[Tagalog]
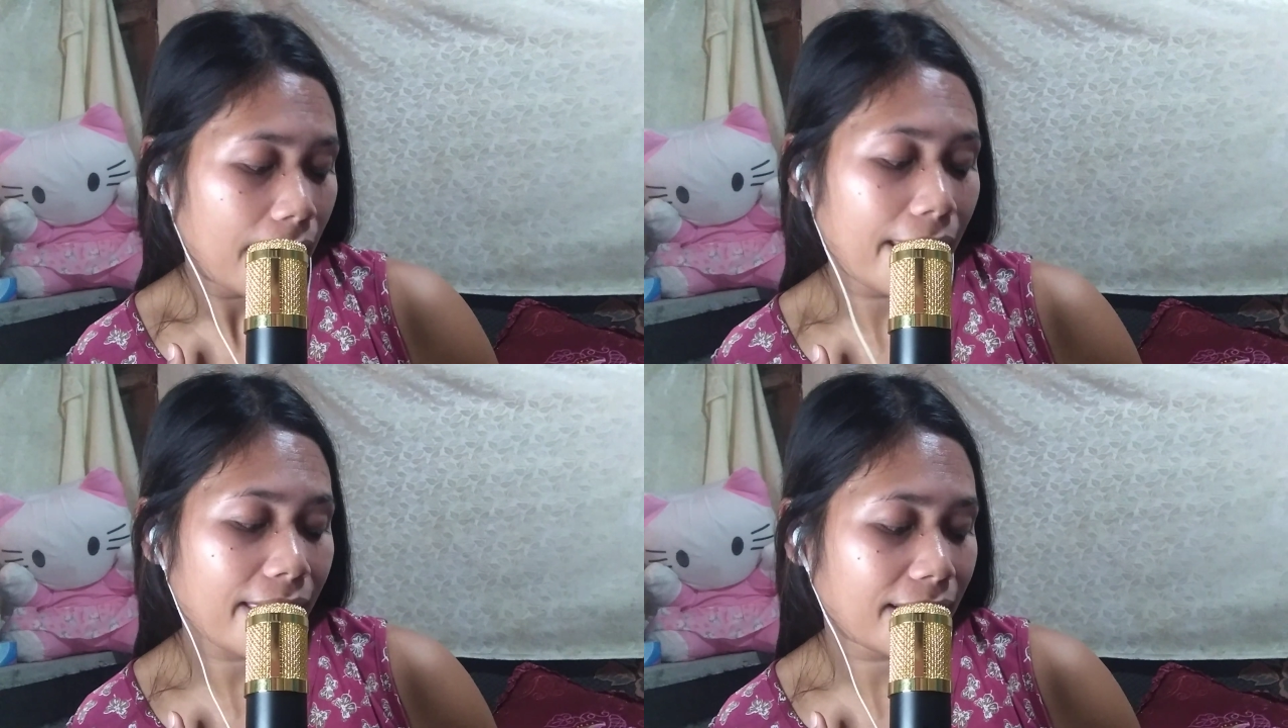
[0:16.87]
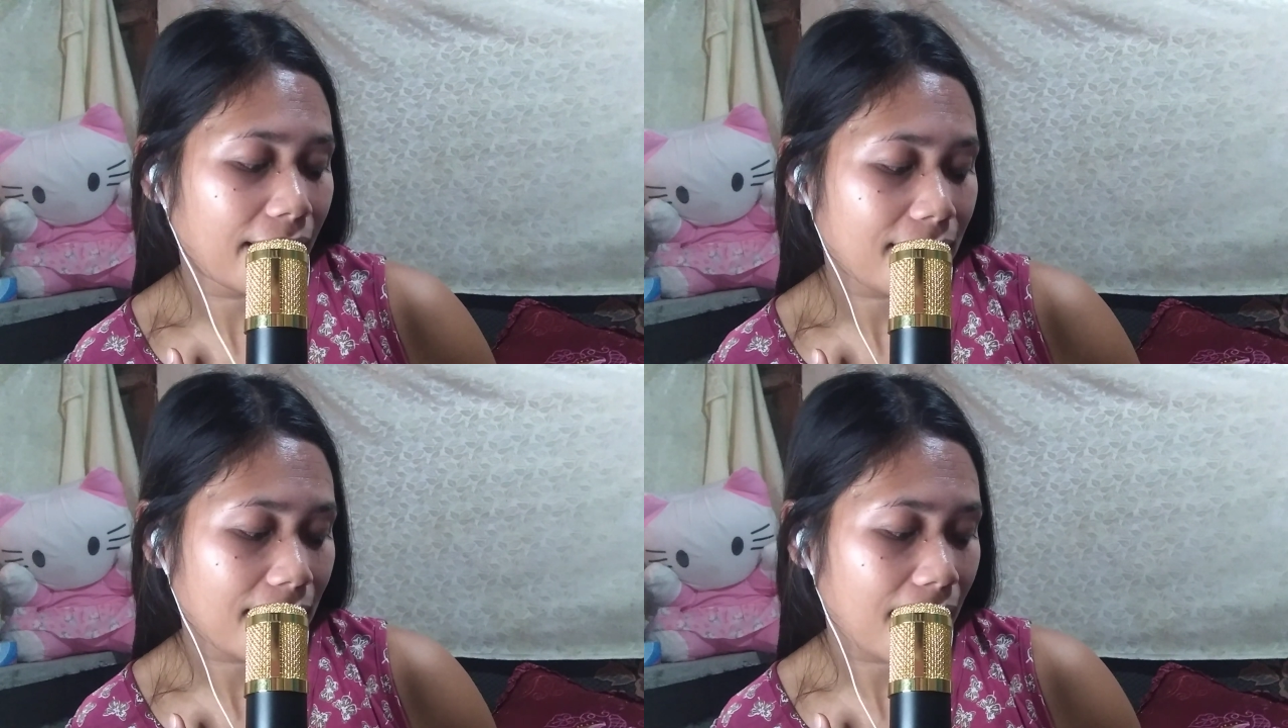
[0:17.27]
late
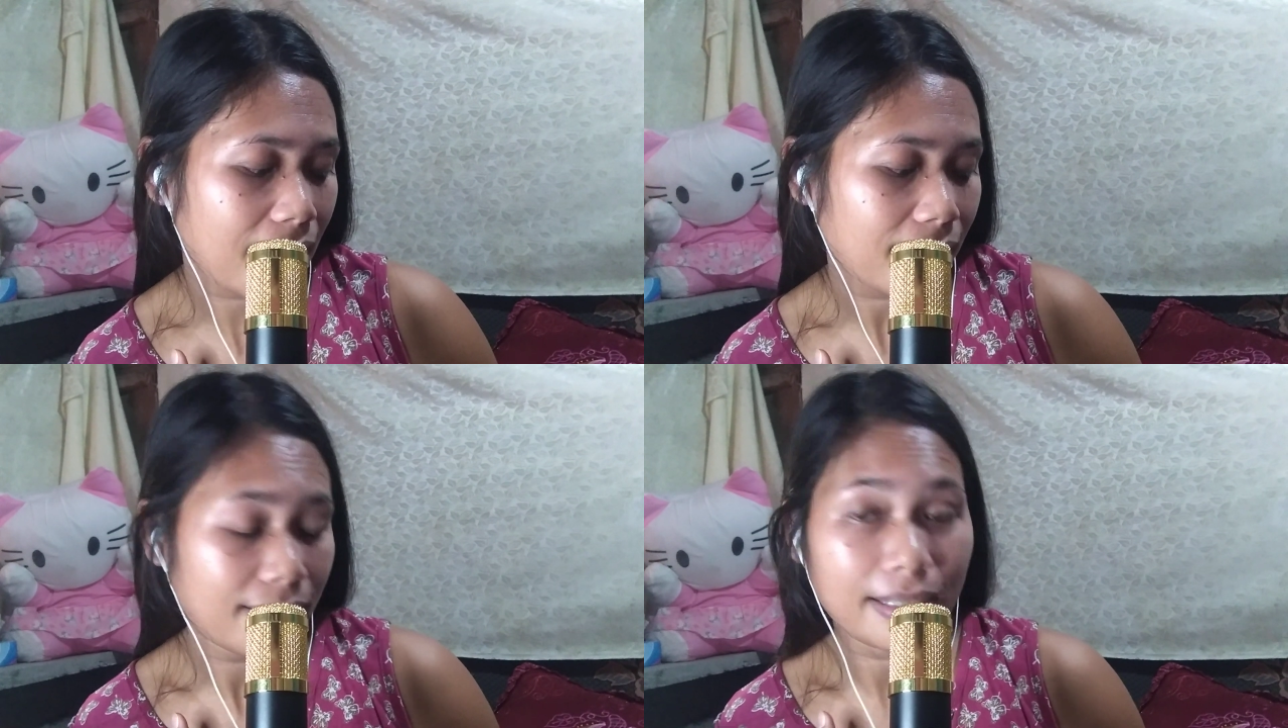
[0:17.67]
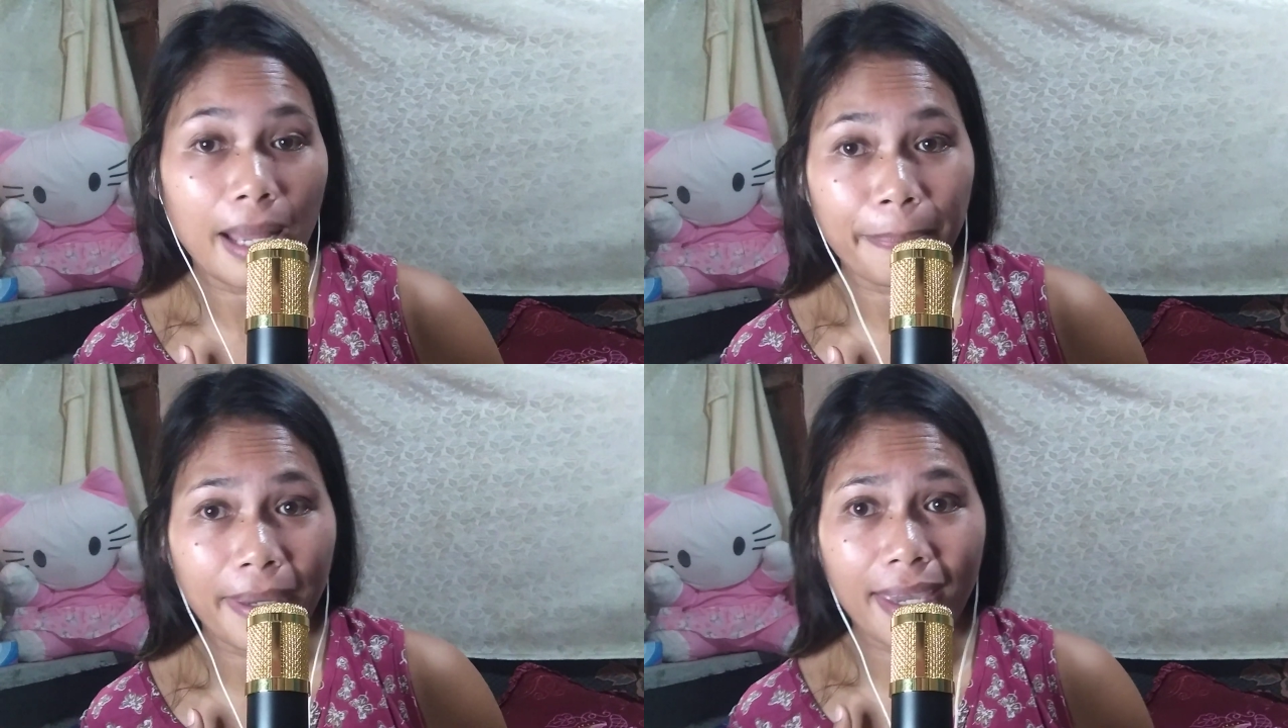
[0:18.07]
ka sa
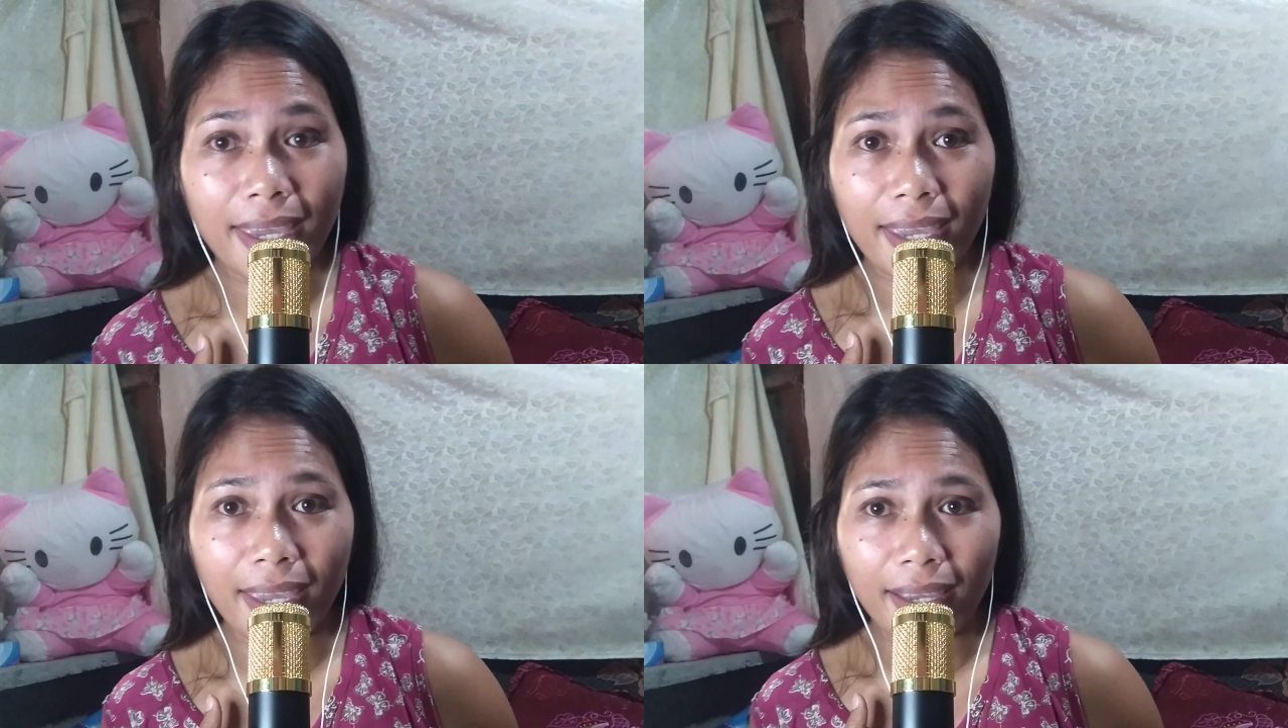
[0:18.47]
topic.